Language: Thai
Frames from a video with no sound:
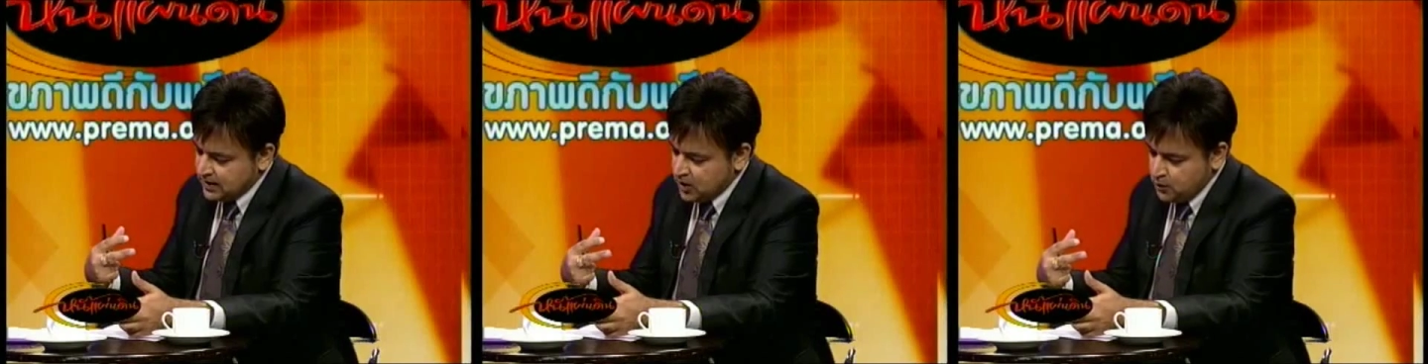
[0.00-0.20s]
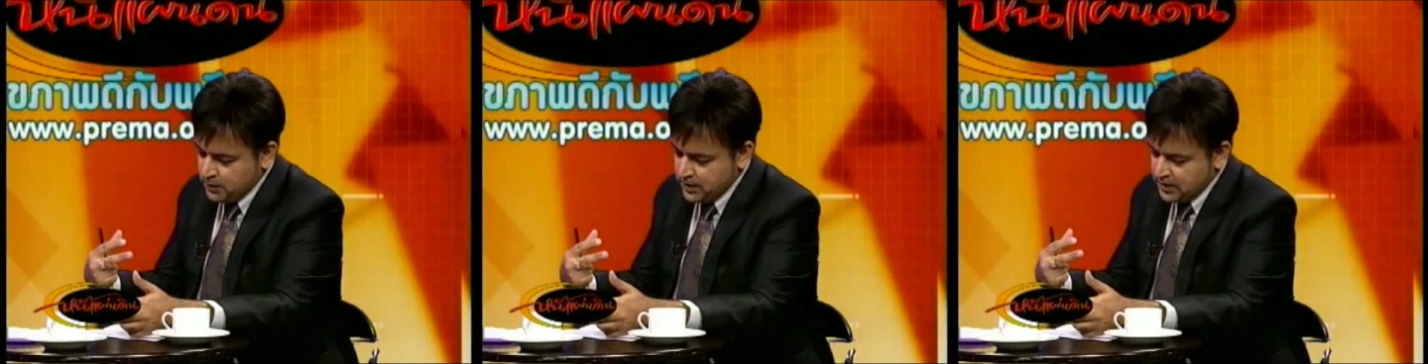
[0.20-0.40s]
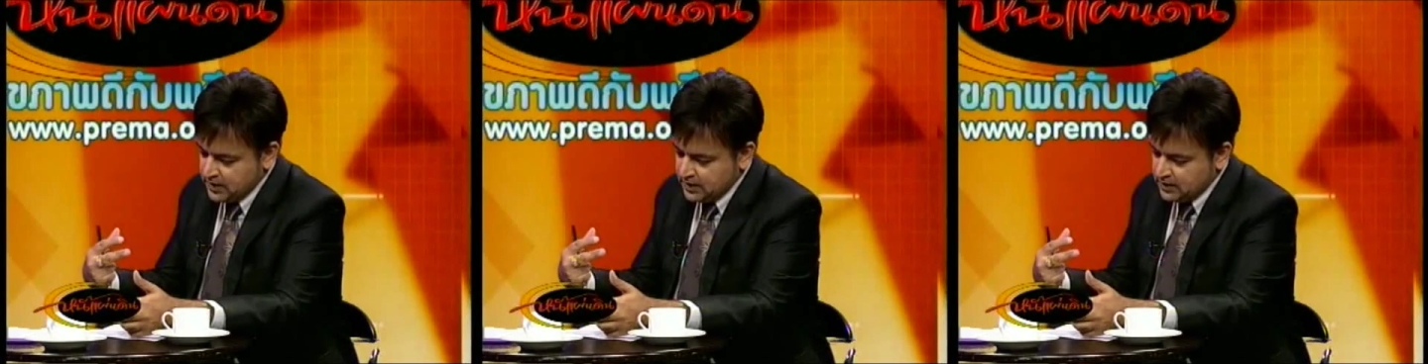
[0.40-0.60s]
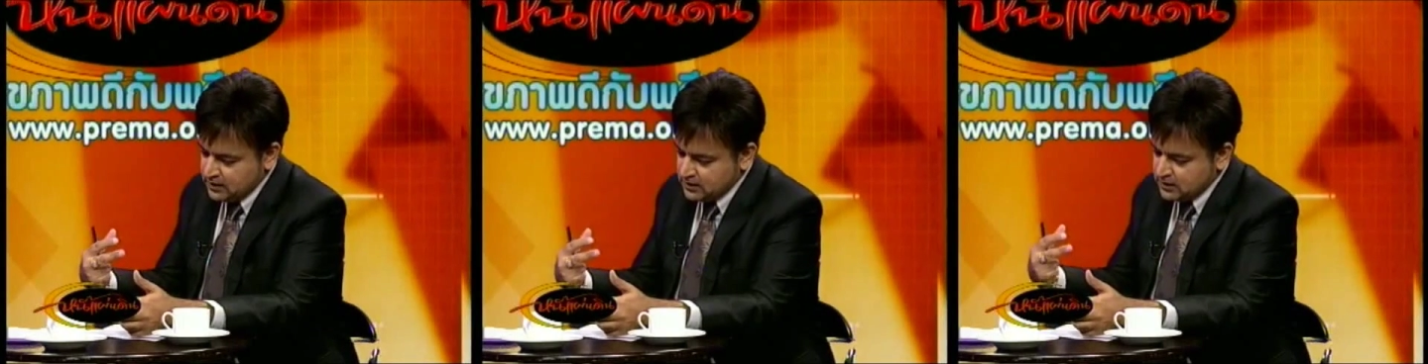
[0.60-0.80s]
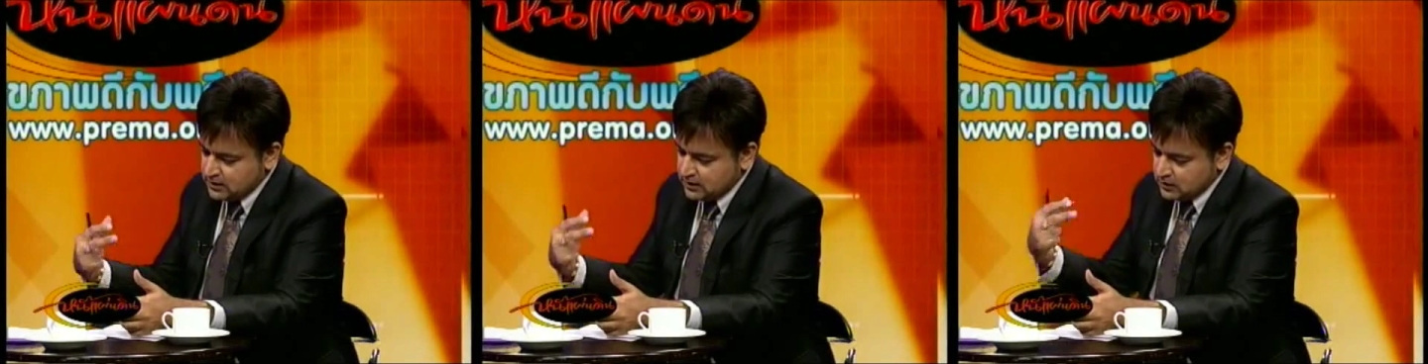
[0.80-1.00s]
เข้าไป
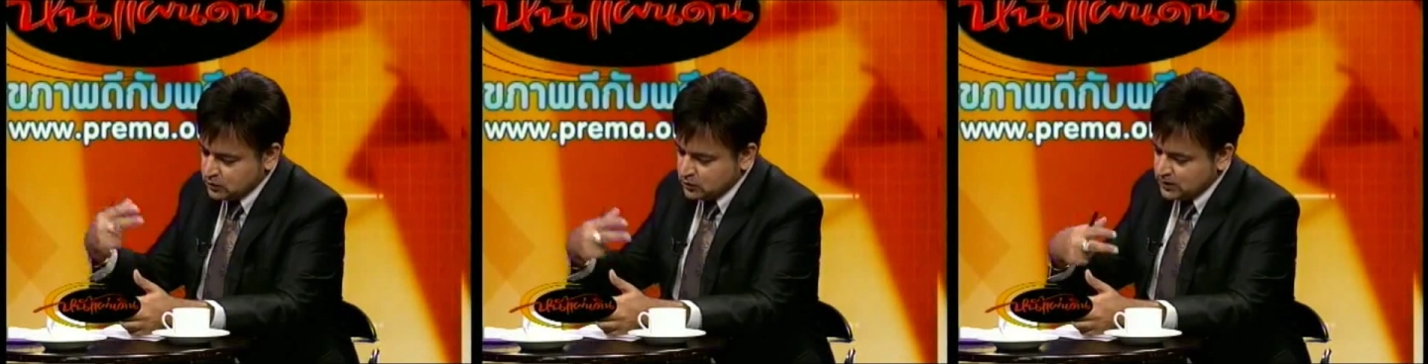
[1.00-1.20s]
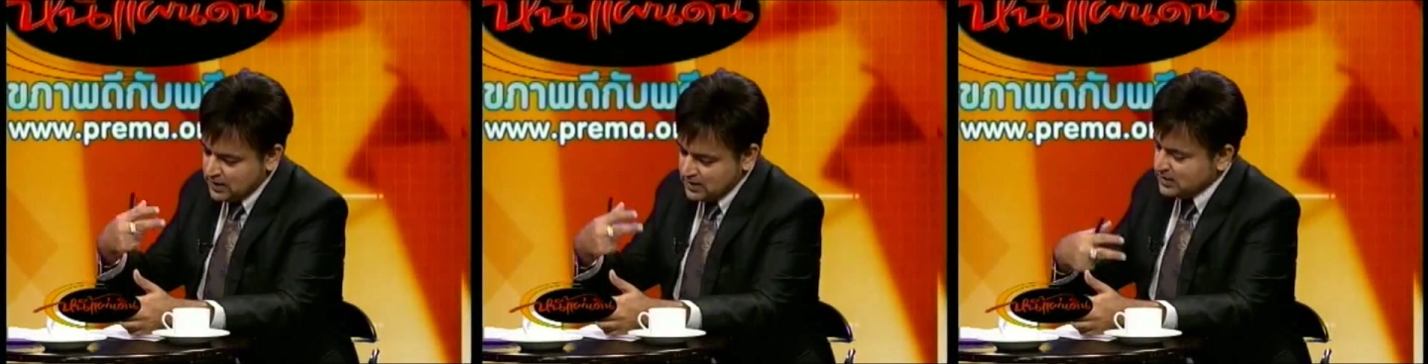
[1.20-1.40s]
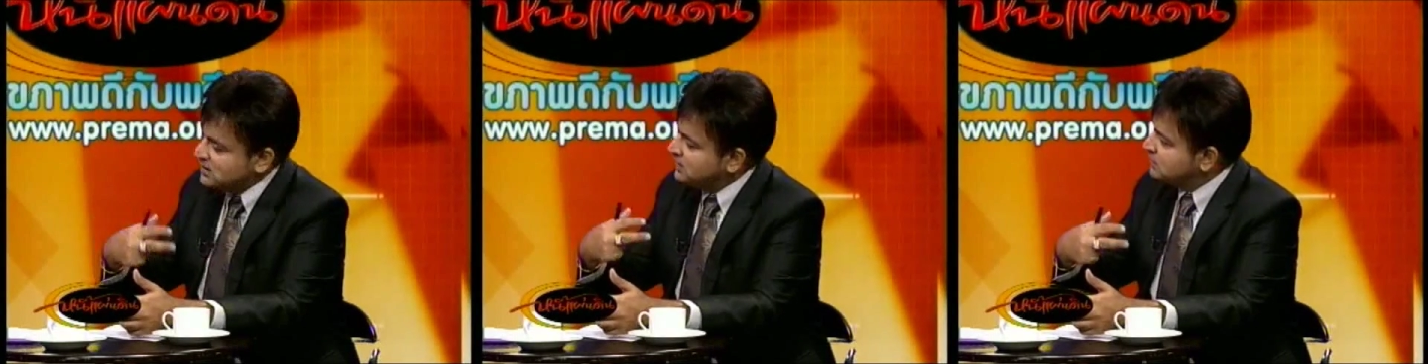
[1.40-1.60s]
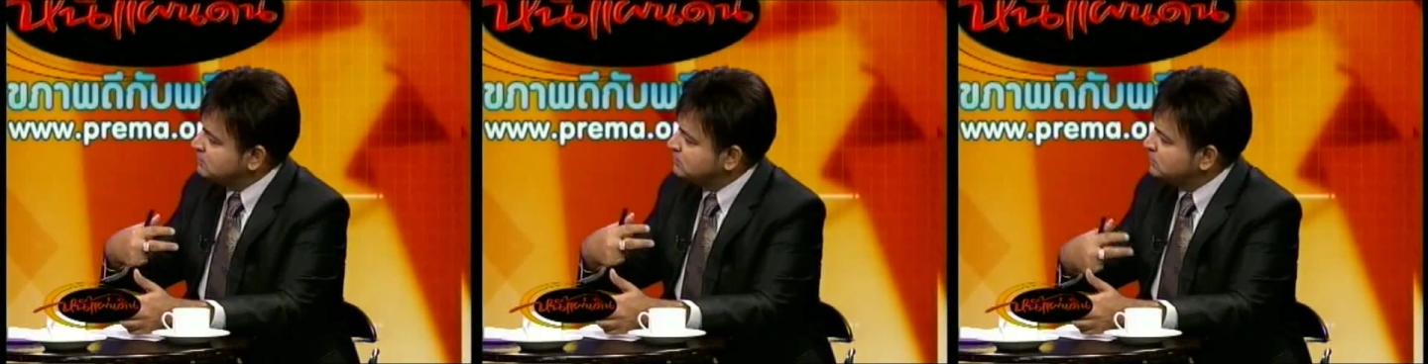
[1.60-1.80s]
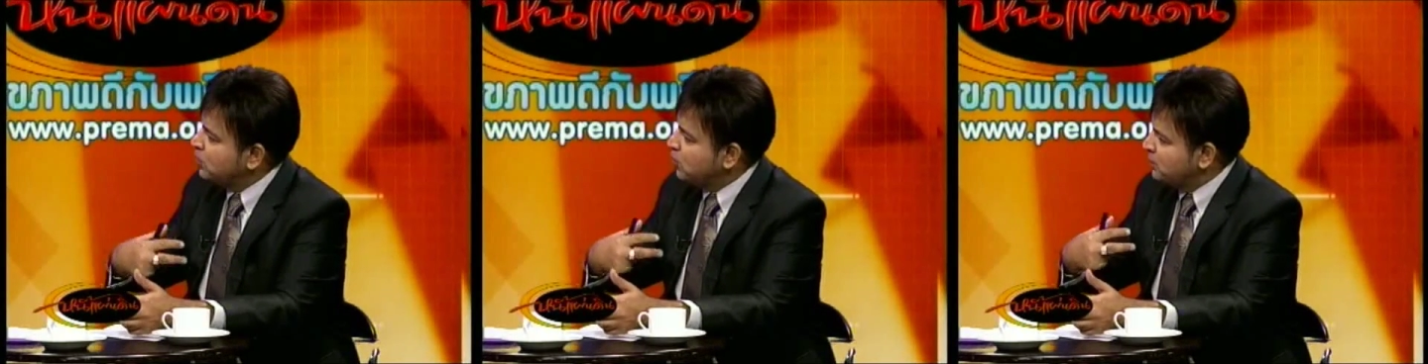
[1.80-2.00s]
กระตุ้นให้เกิด
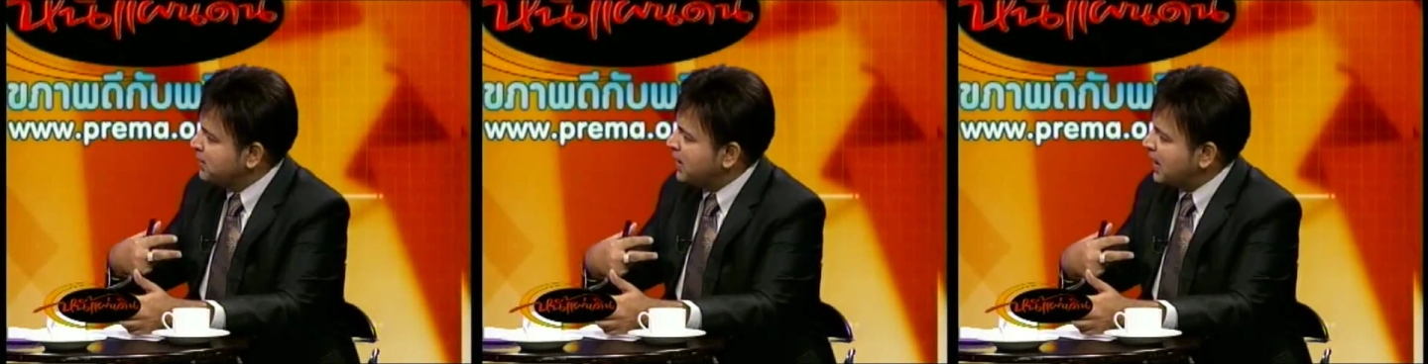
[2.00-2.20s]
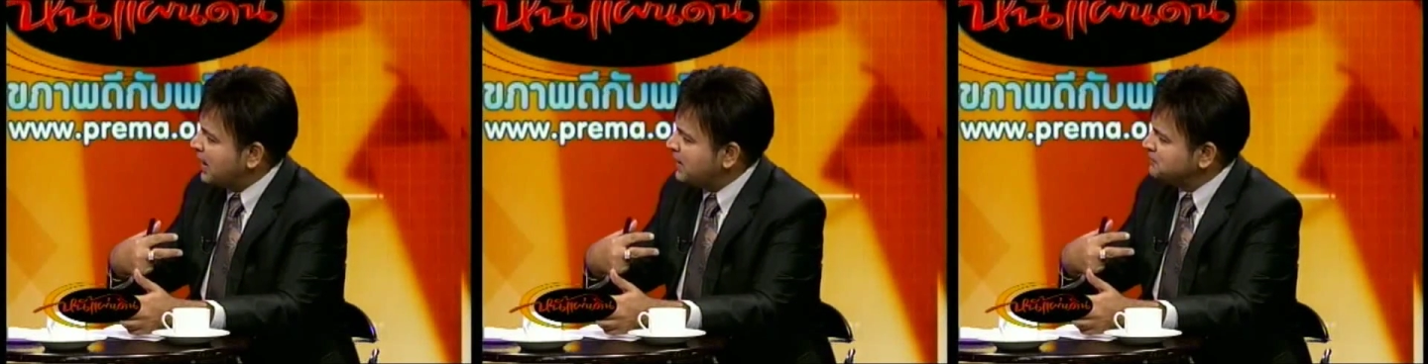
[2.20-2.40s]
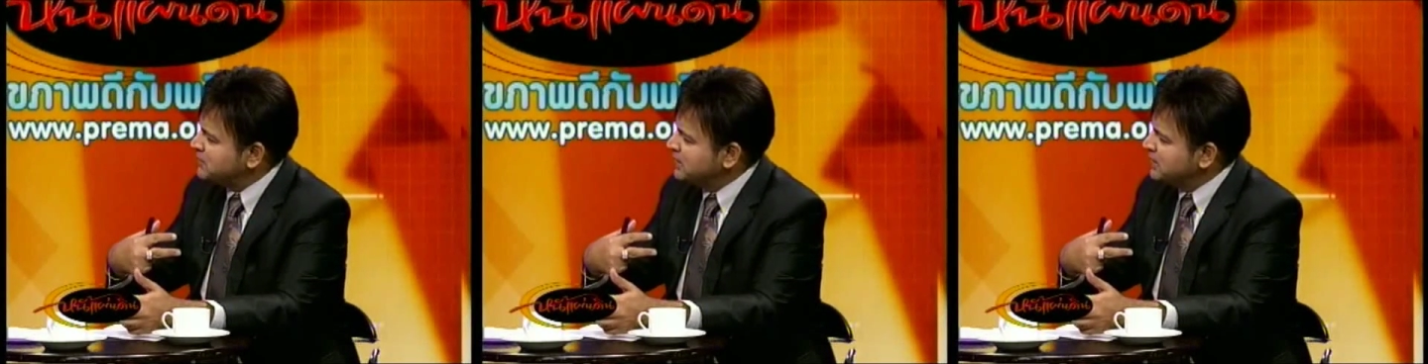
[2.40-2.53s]
ภูมิแพ้